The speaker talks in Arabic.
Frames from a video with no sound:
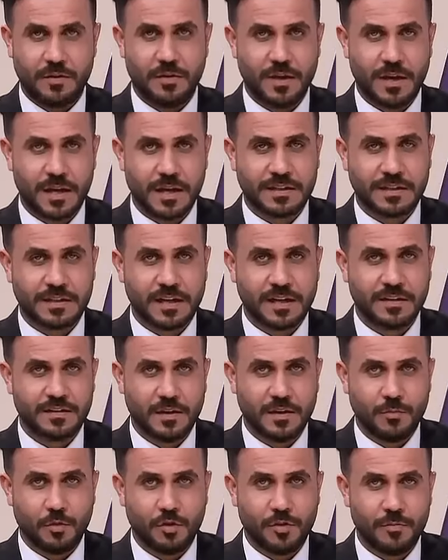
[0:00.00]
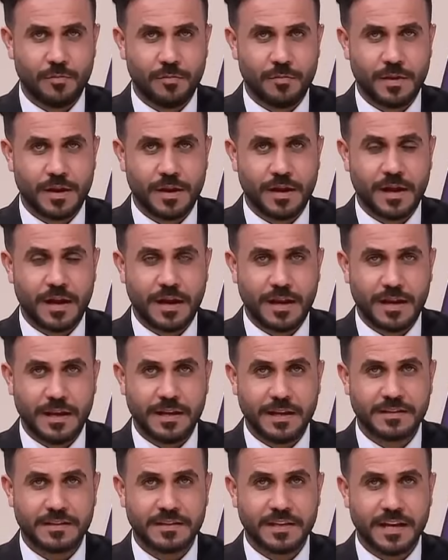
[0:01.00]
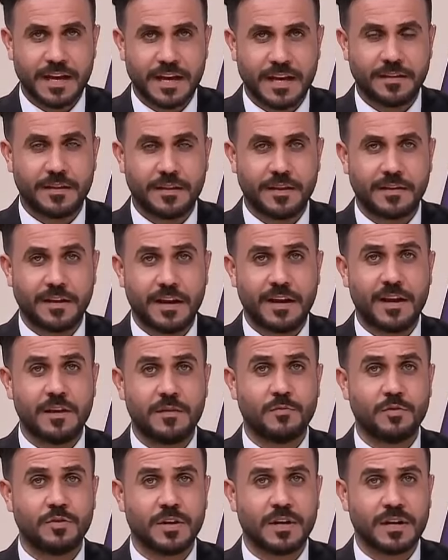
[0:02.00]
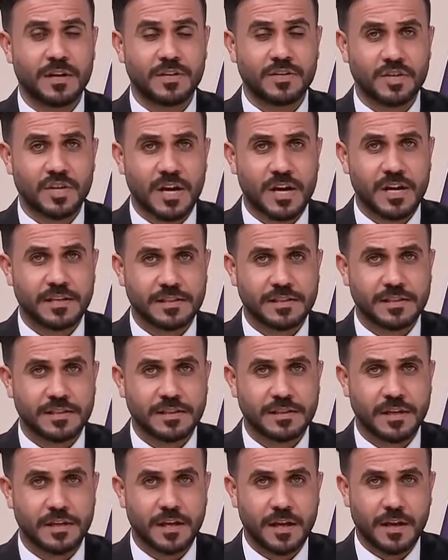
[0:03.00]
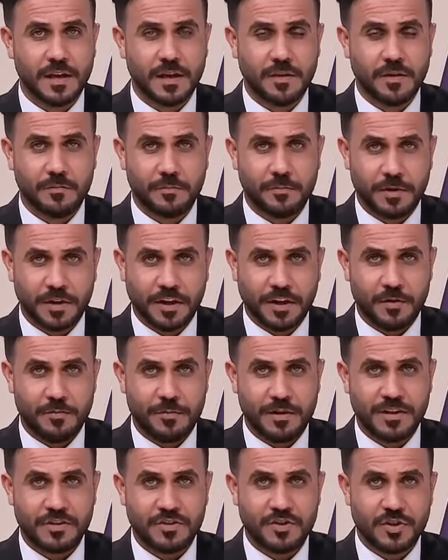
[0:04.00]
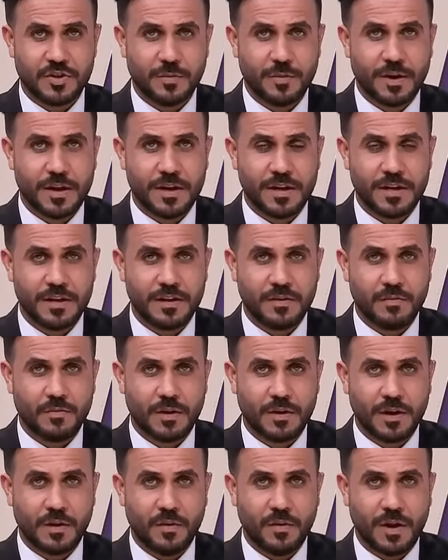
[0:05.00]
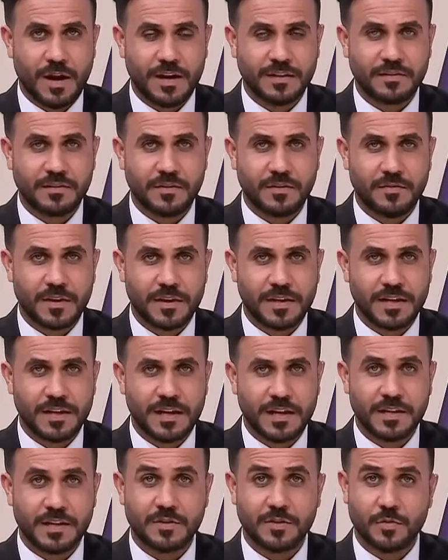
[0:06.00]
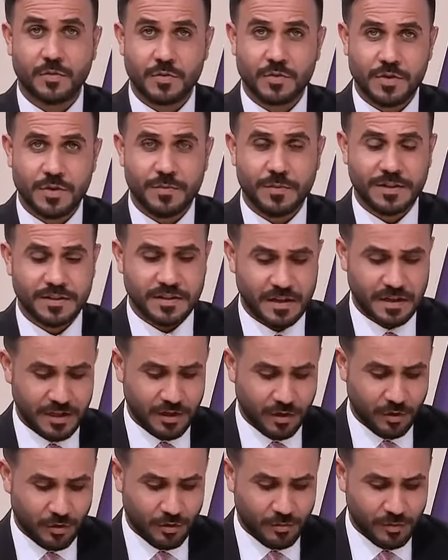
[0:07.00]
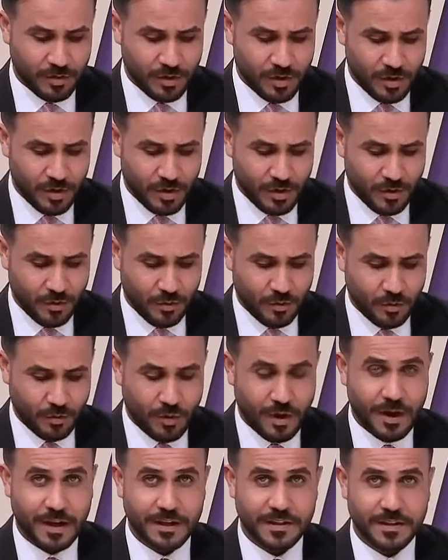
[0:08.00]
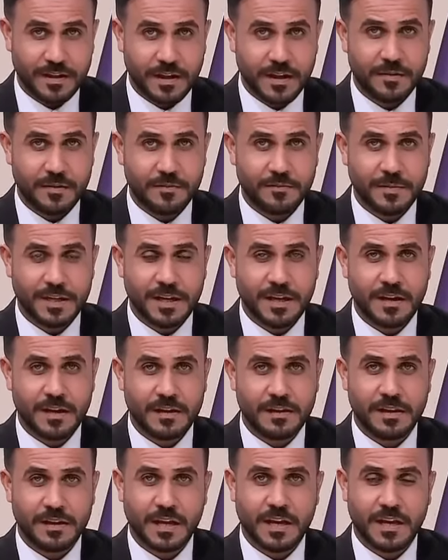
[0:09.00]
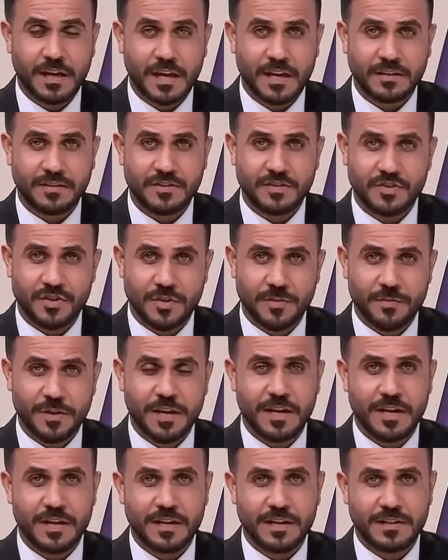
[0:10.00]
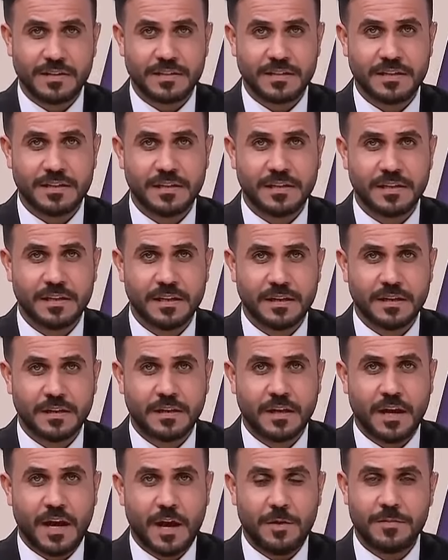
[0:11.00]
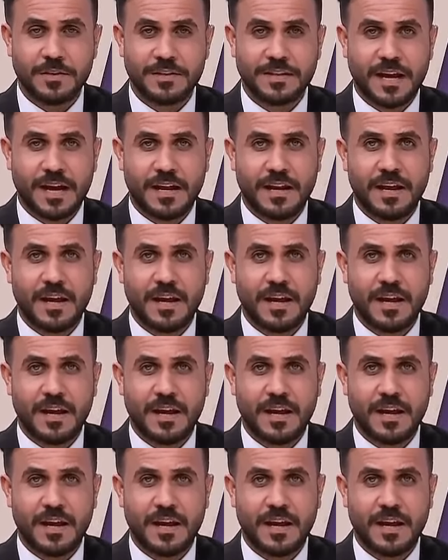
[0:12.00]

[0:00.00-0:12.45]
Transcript: واللقطات المهمة التي حدثت على المدرجات من قبل الجماهير واللوحات الفنية التي رسمت اليوم واحدة من الدخلات الجميلة التي عمد على